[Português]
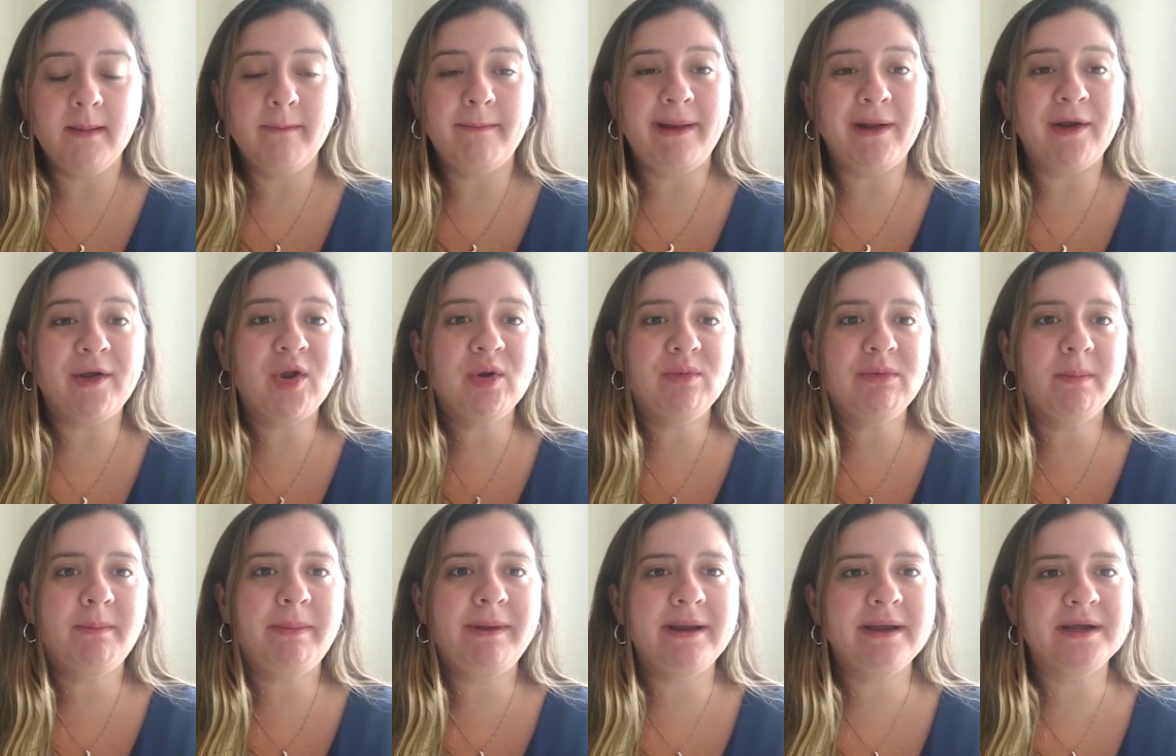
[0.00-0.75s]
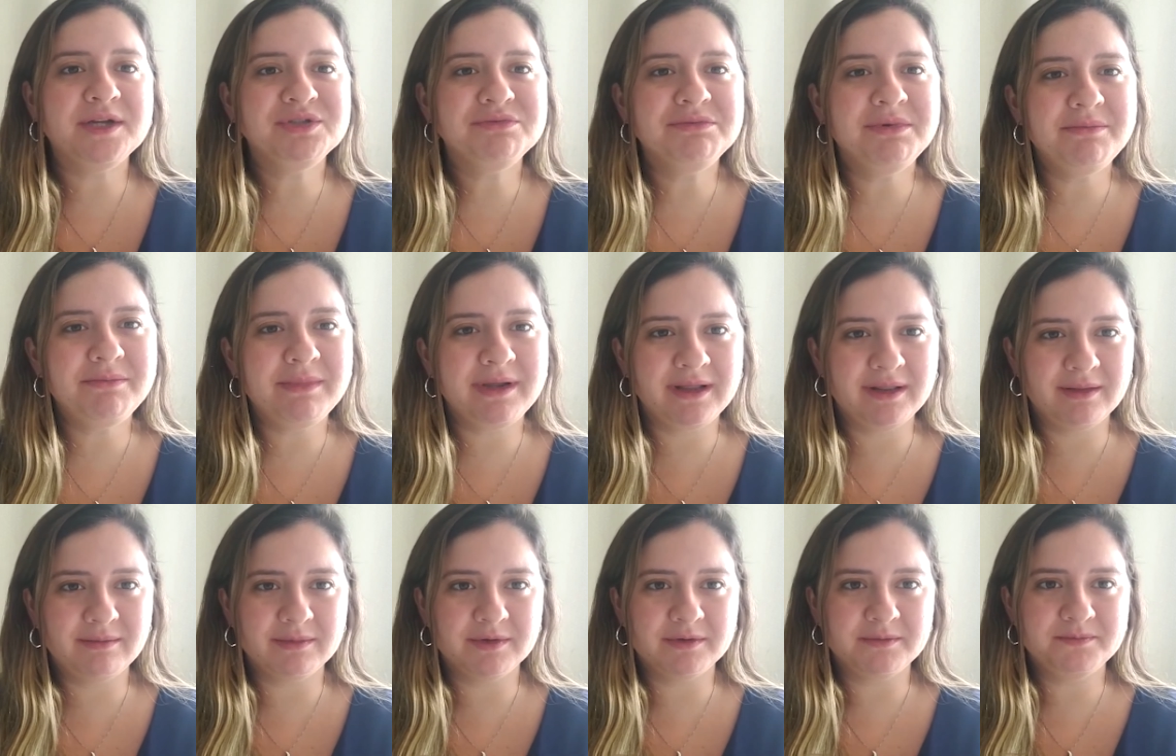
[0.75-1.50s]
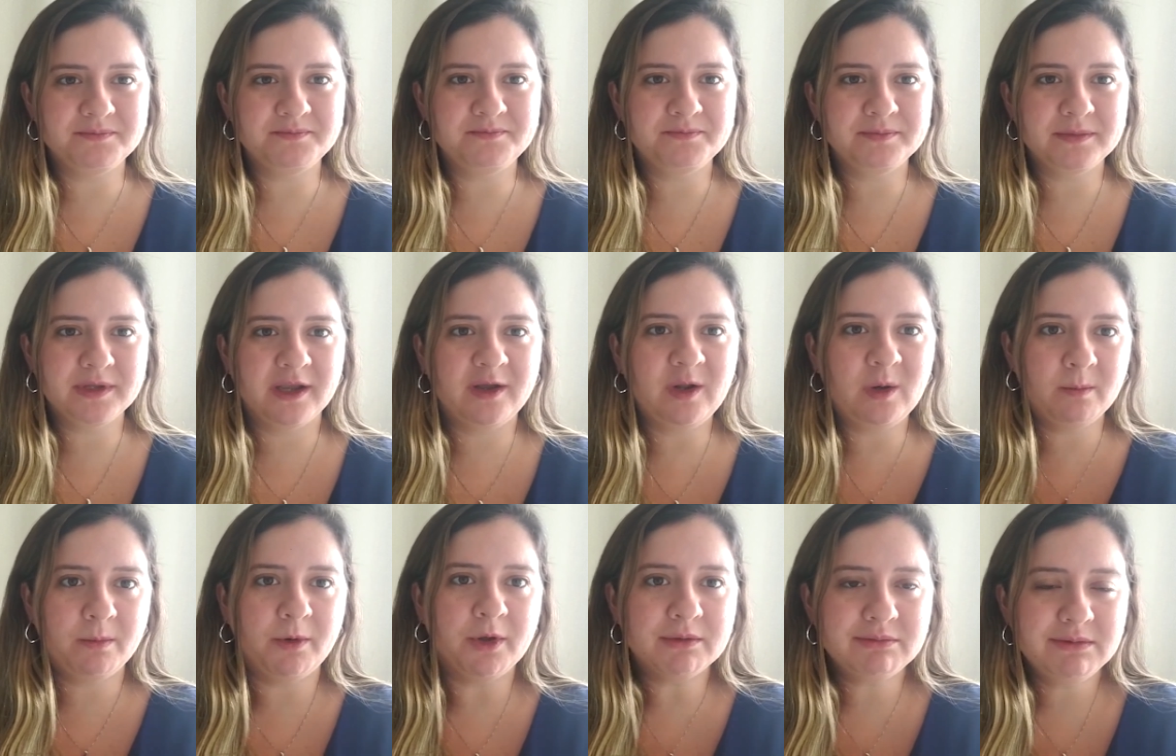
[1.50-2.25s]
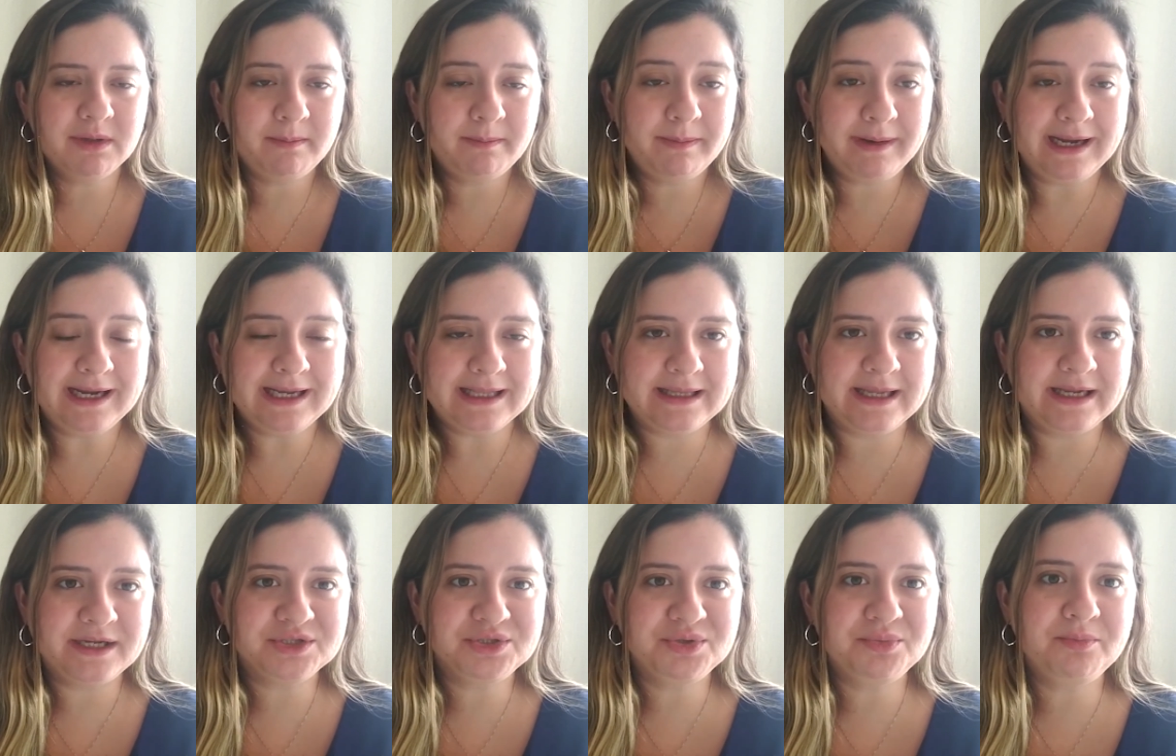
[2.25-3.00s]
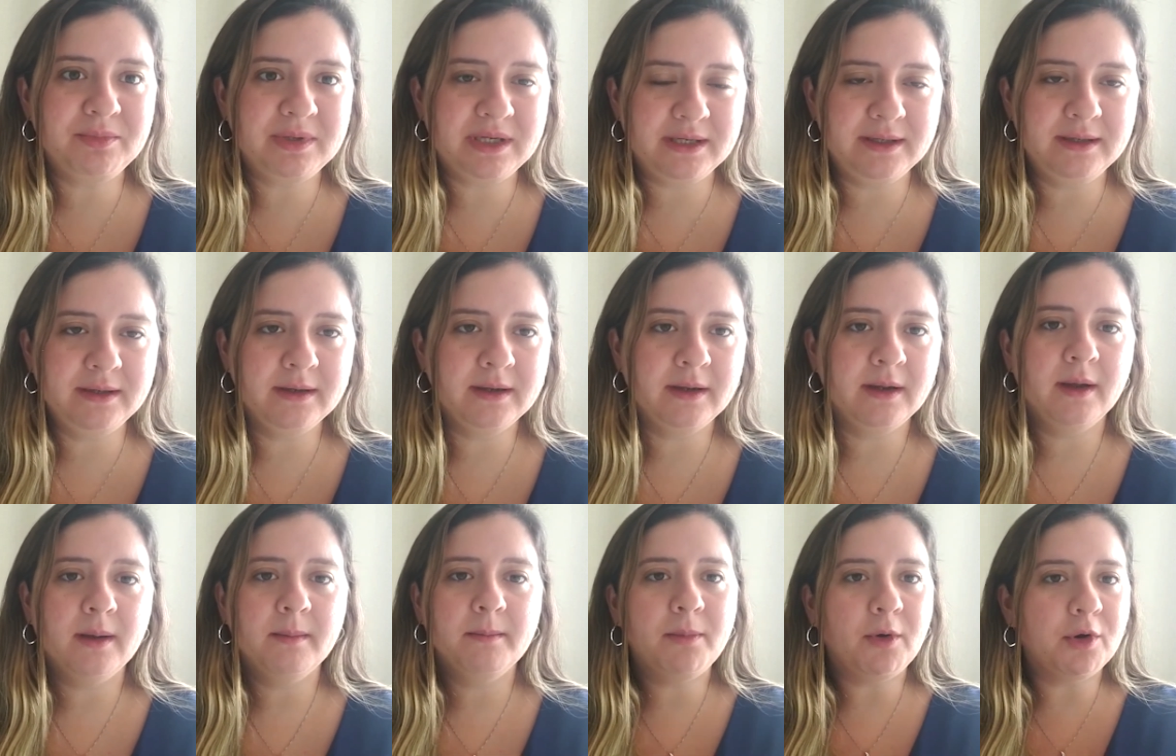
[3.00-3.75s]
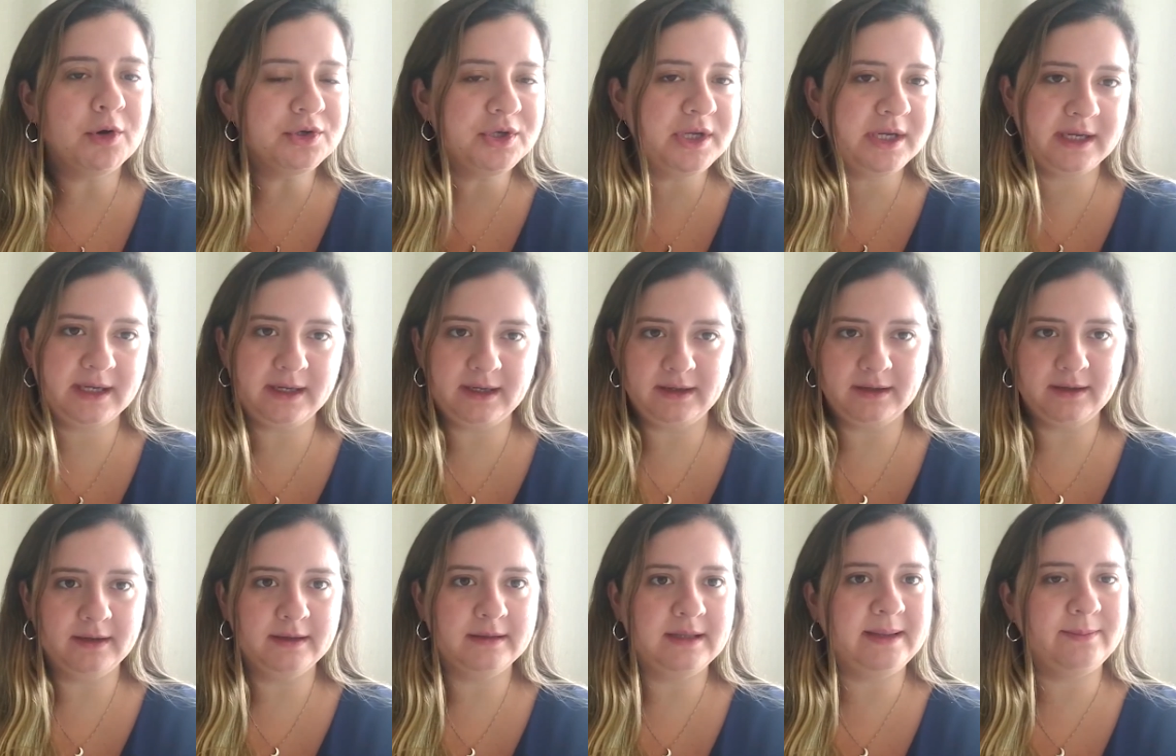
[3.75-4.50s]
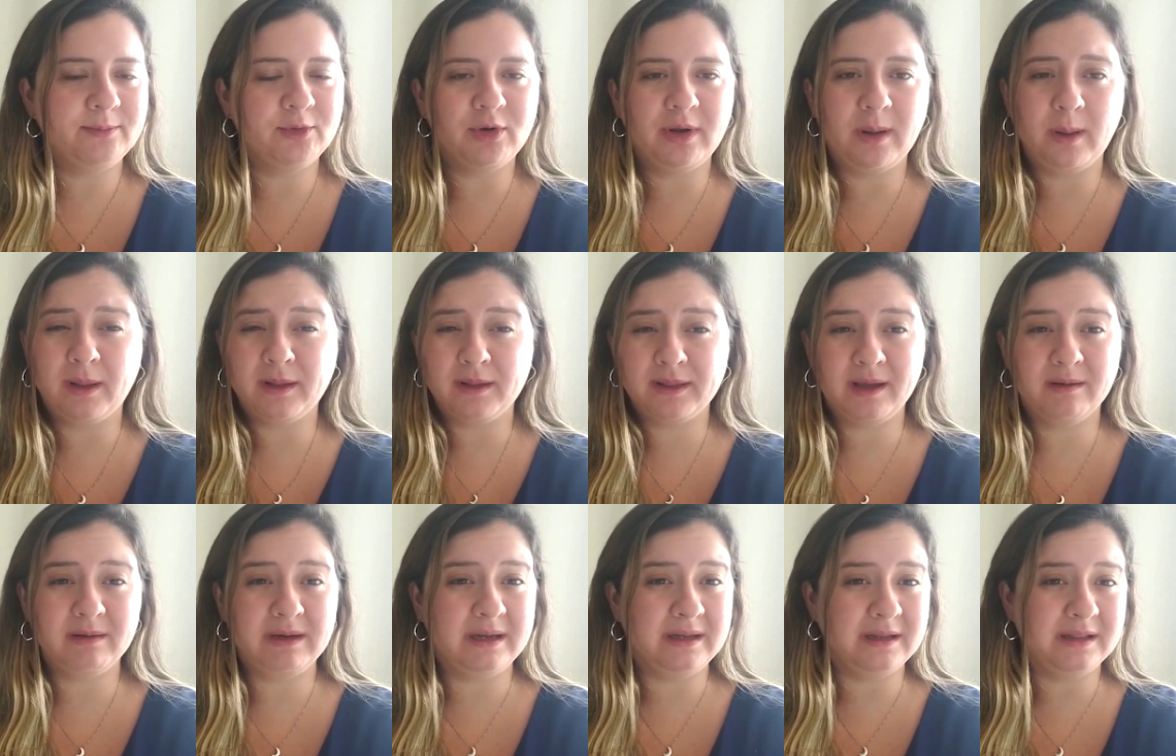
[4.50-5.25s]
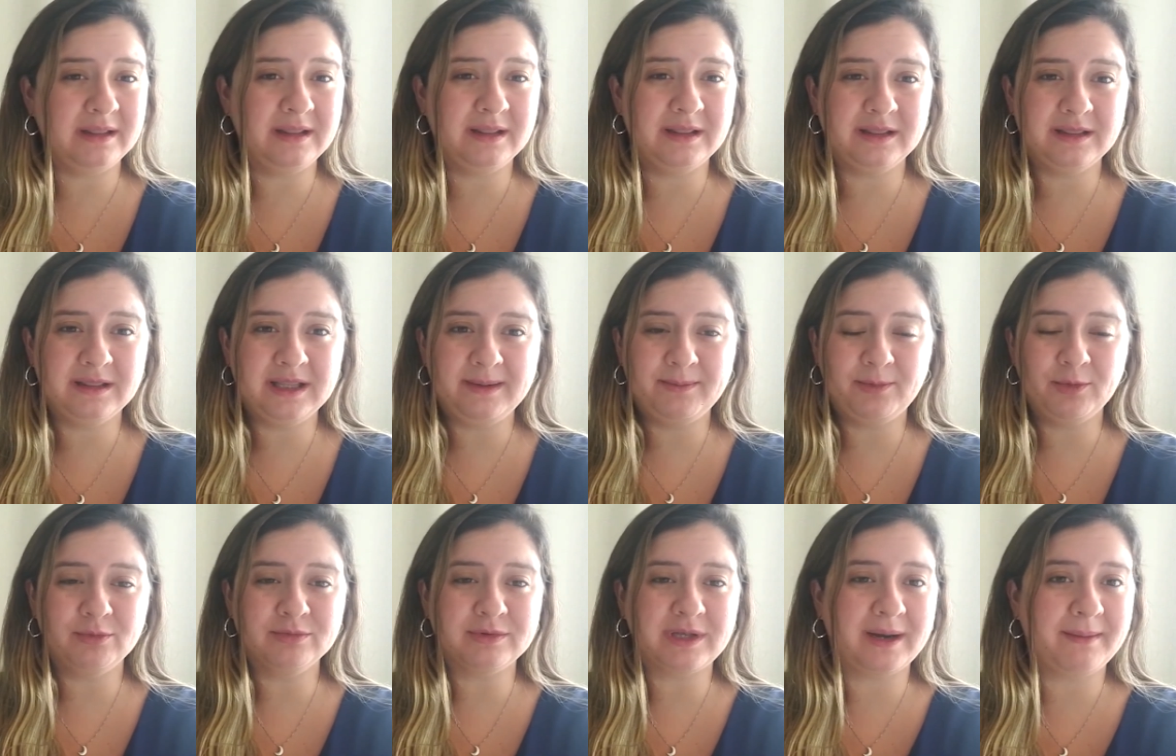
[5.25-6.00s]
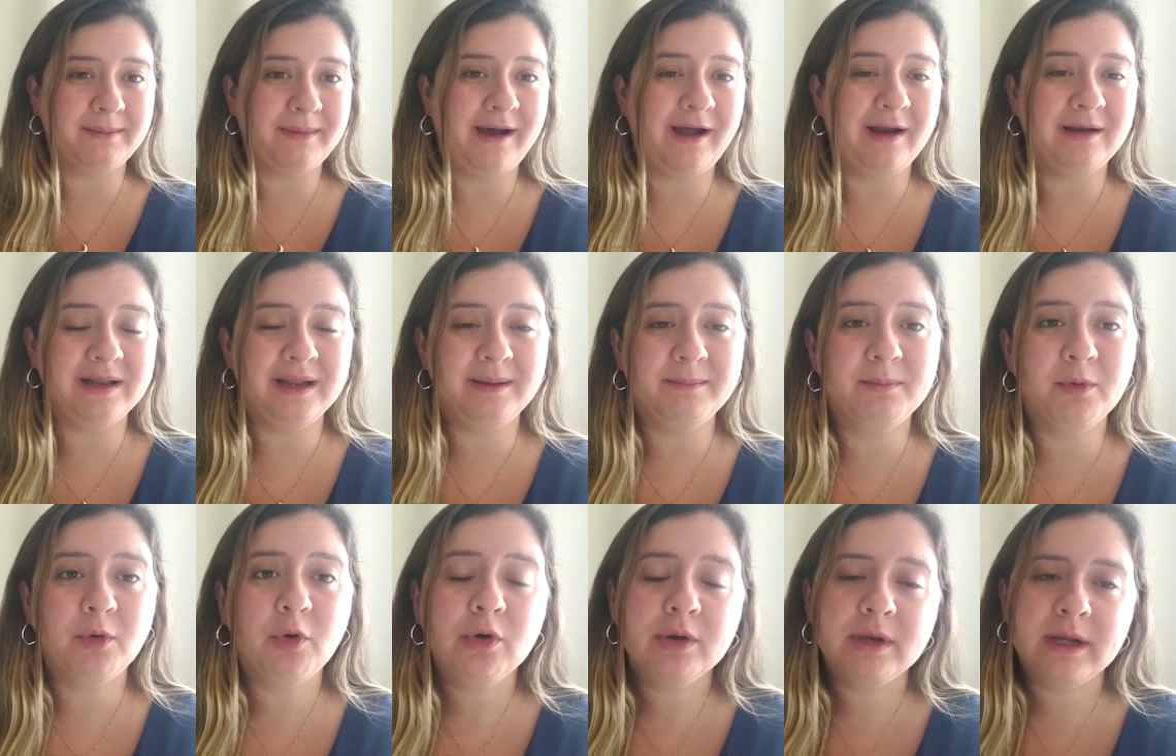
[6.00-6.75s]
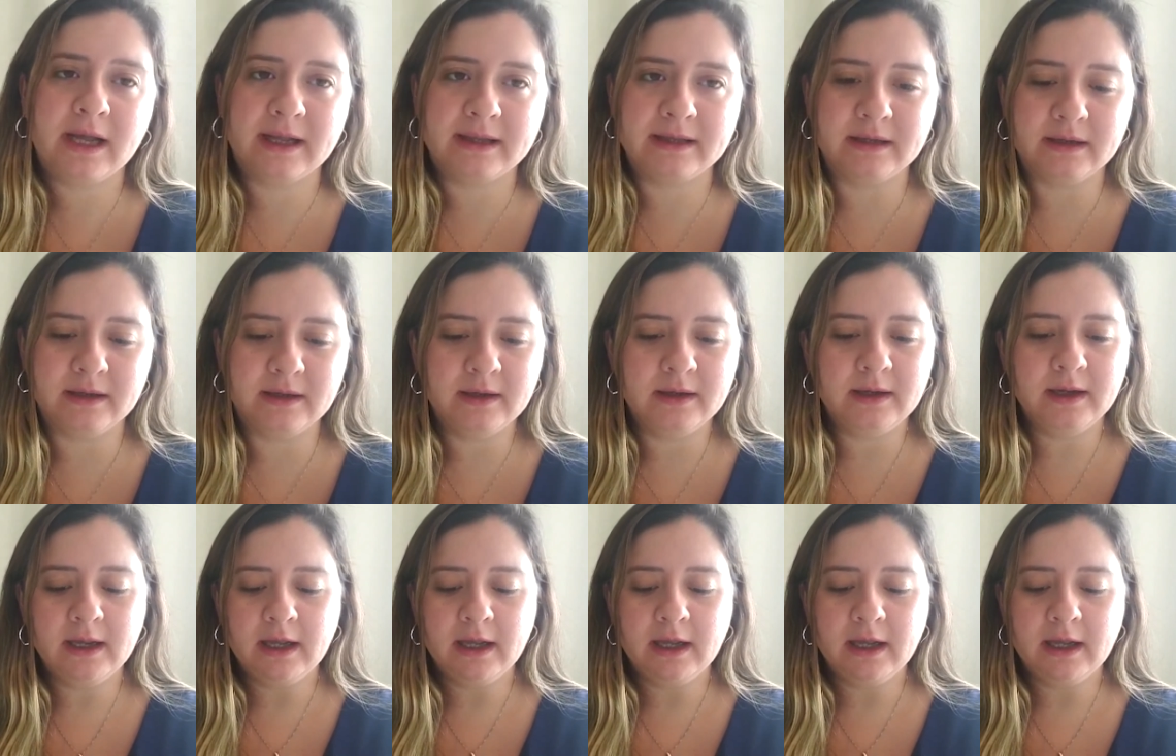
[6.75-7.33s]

para que eu não me perca de mim mesma. Eu não posso me perder de mim por ninguém, nem por uma relação, nem, nem por um trabalho, nem por nada.